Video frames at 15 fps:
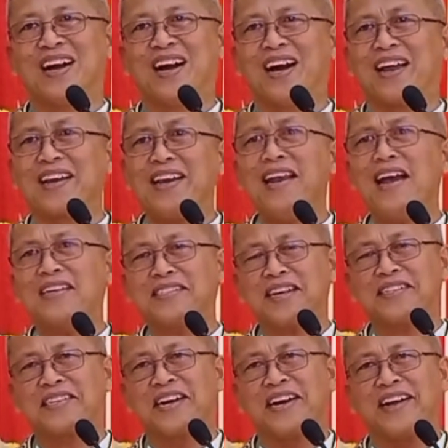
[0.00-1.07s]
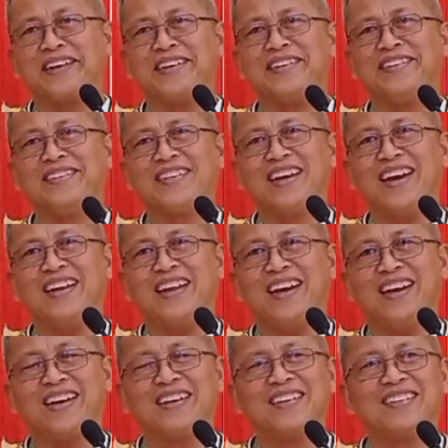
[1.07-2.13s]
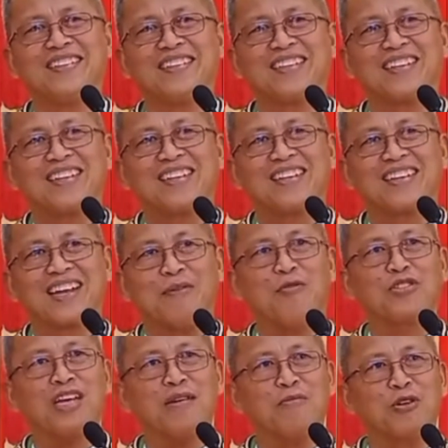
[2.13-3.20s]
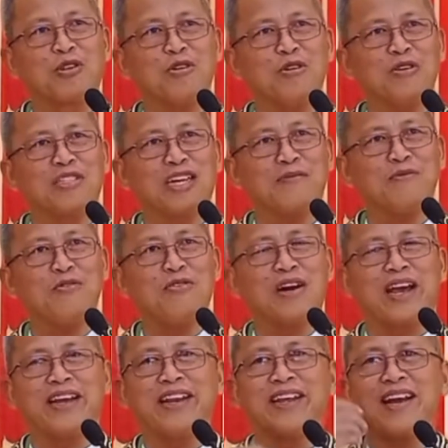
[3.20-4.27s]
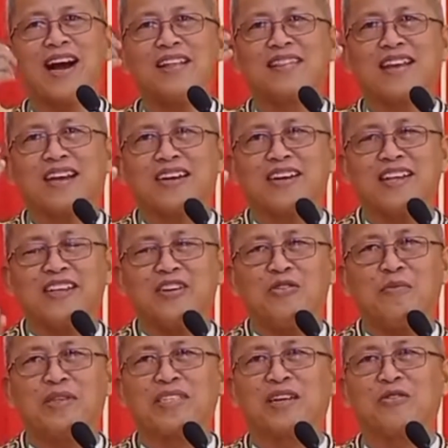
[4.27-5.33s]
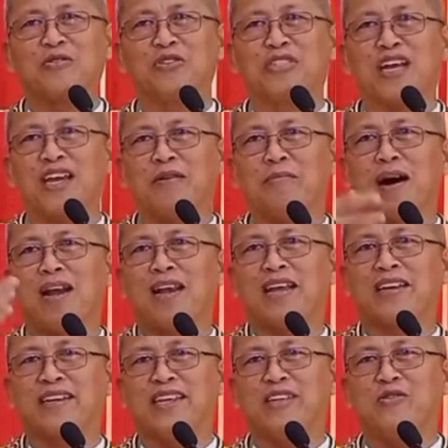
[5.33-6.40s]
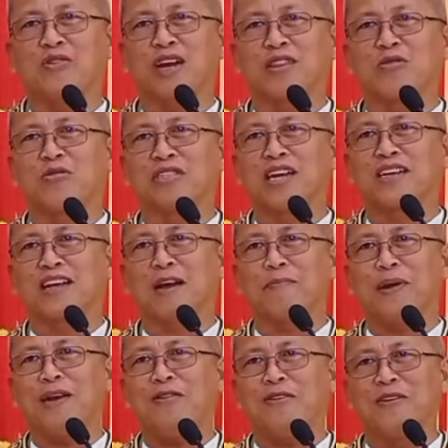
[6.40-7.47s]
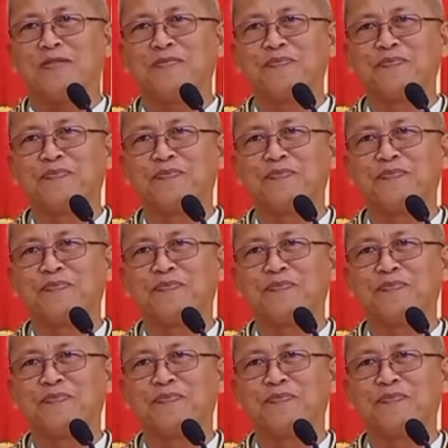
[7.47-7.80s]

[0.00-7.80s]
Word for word: Ah, relax na sad. Ana, Kamusan mo, tuosan mo, nga inighatag ninyo, bisag unsay, balik ninyo, gatusan kapilo.